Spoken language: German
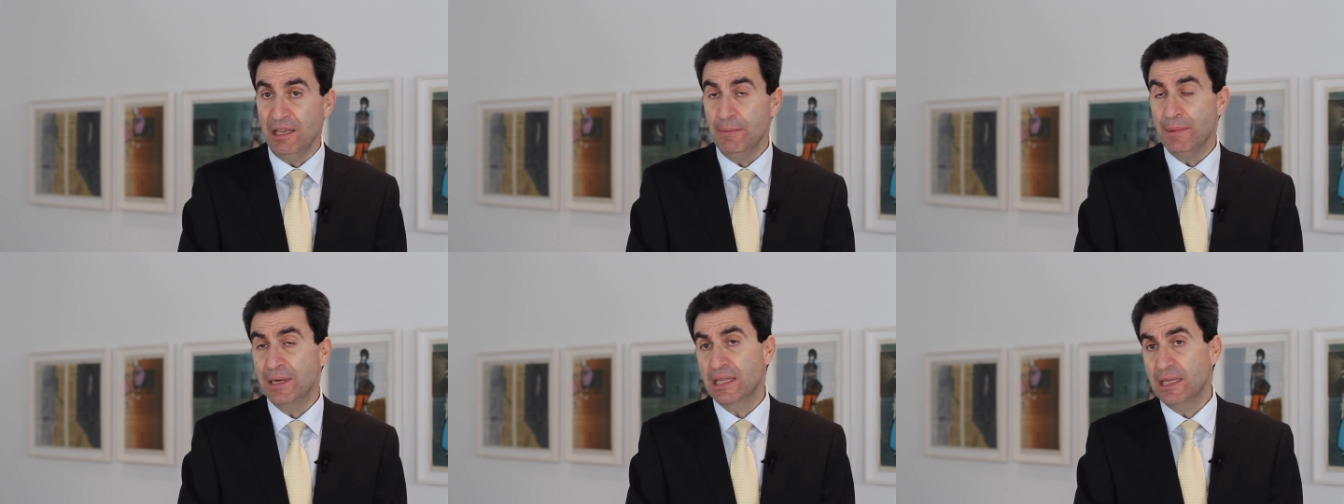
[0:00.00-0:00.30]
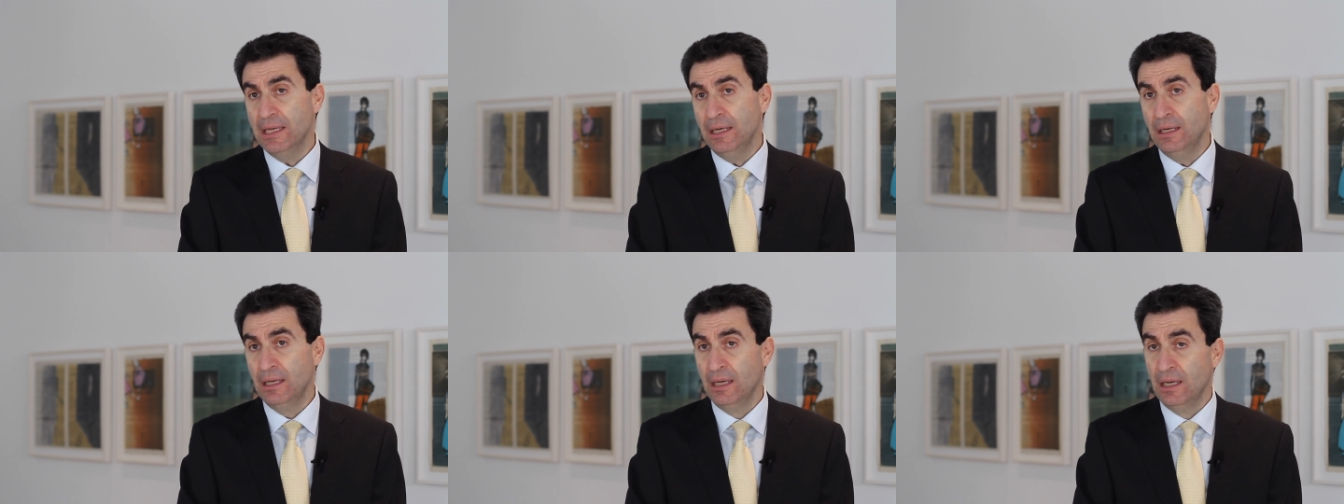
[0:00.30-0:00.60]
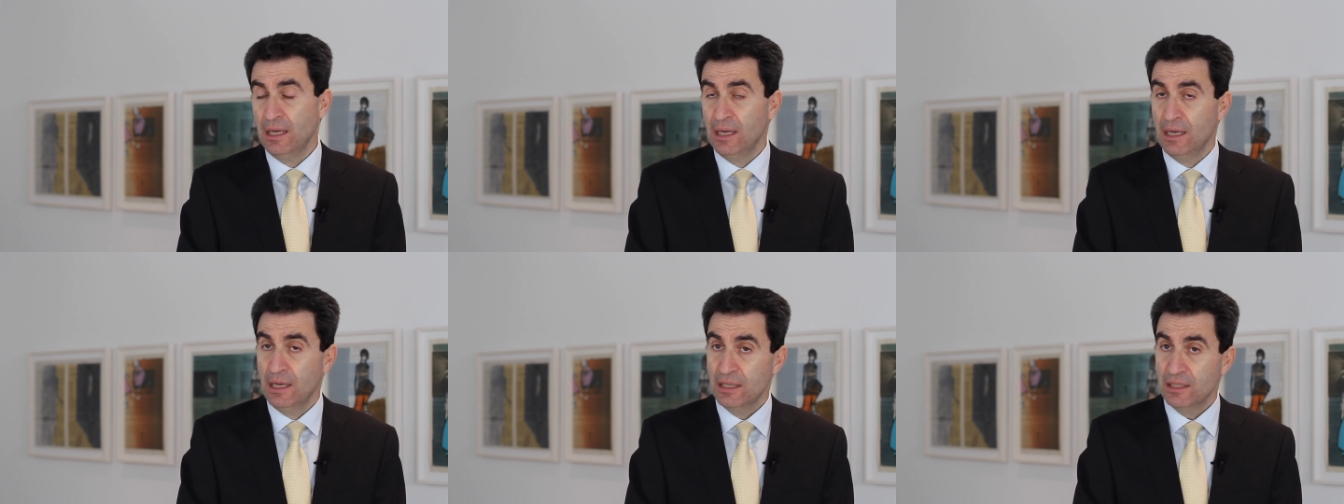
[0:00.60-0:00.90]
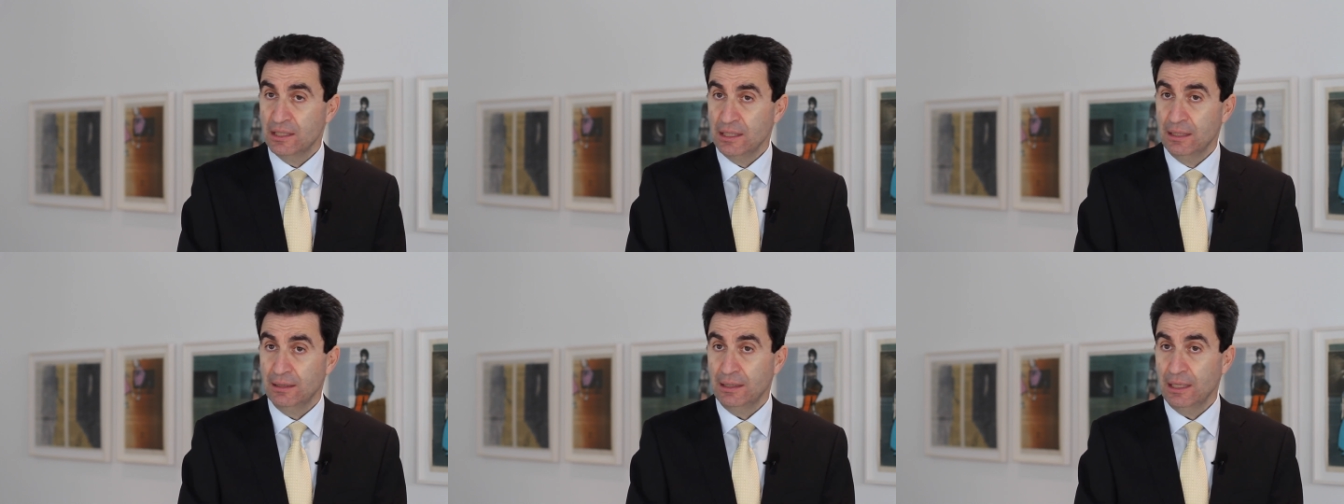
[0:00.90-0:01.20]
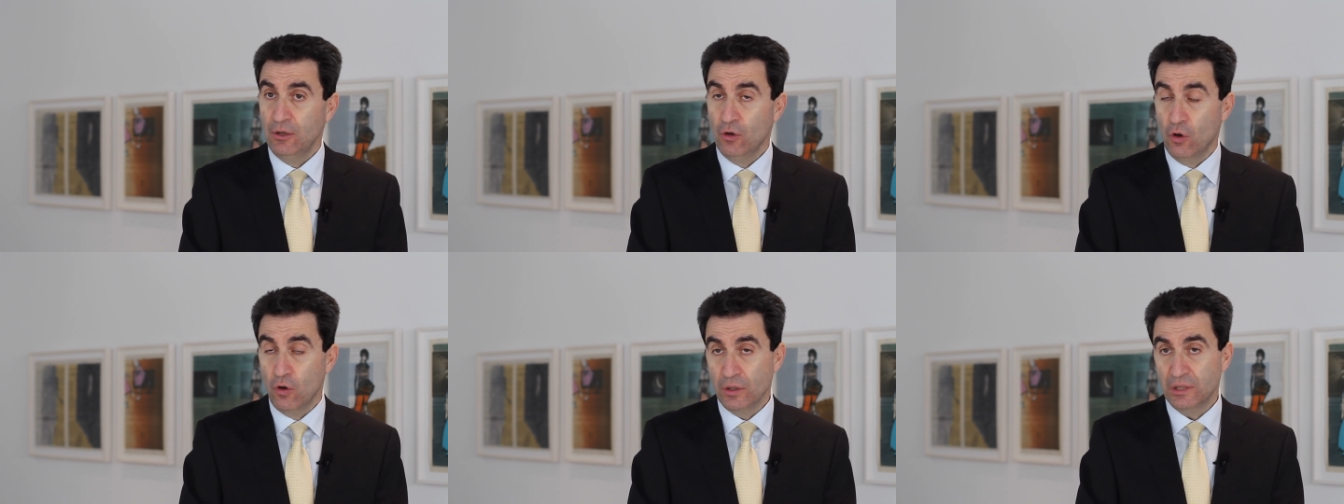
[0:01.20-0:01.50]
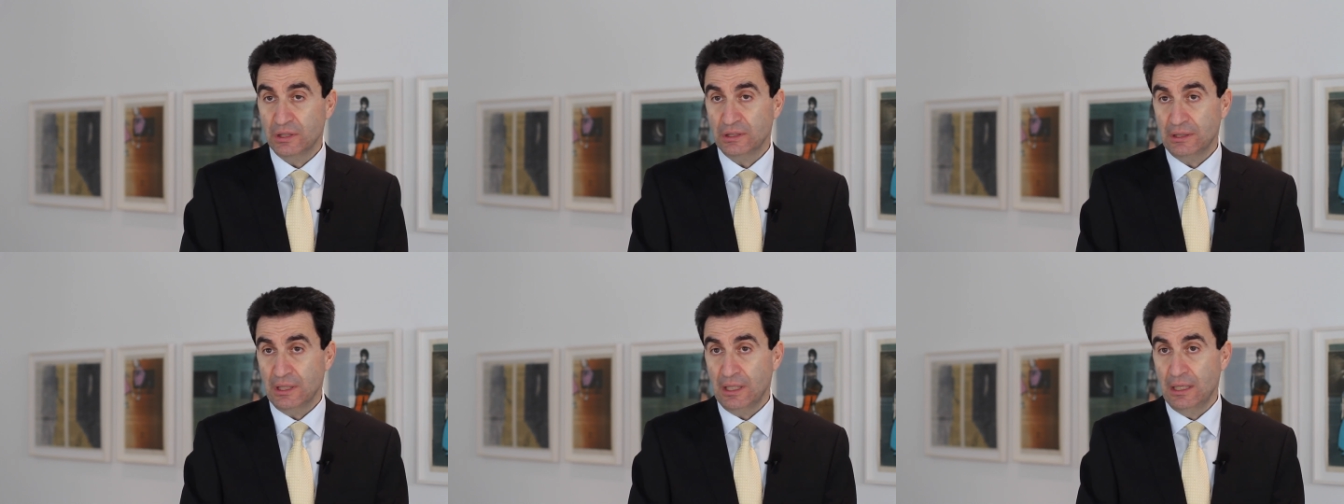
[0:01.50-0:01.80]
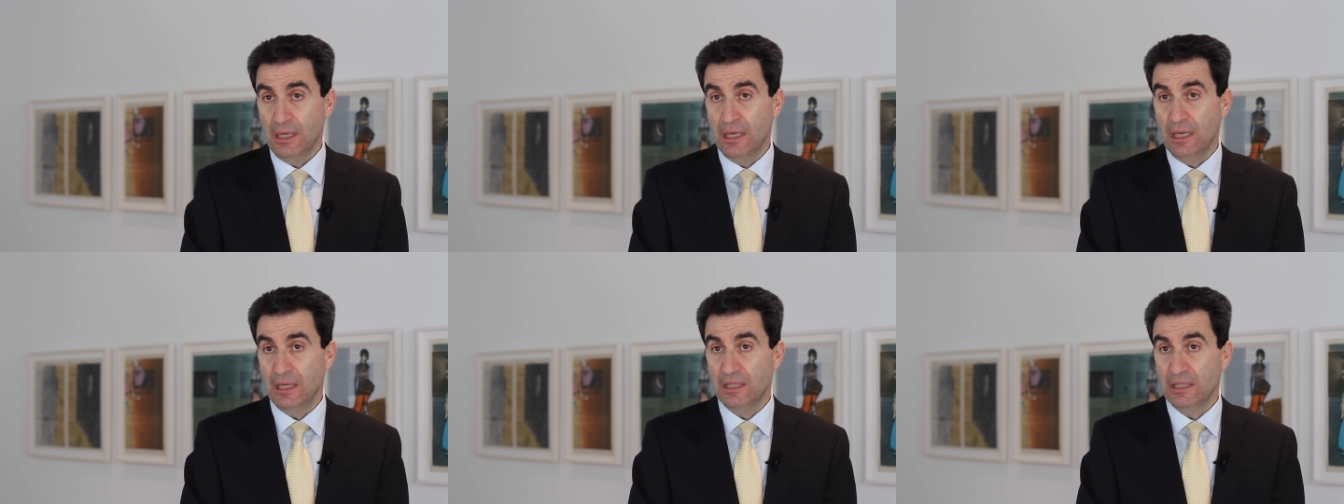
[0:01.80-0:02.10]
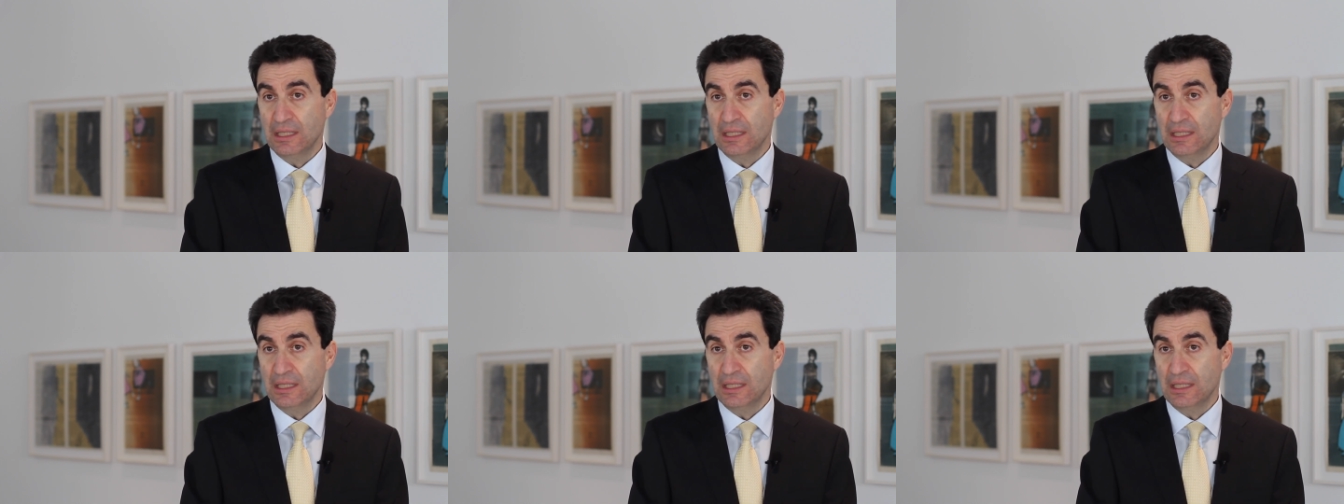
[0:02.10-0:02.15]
Immerhin sind die neuesten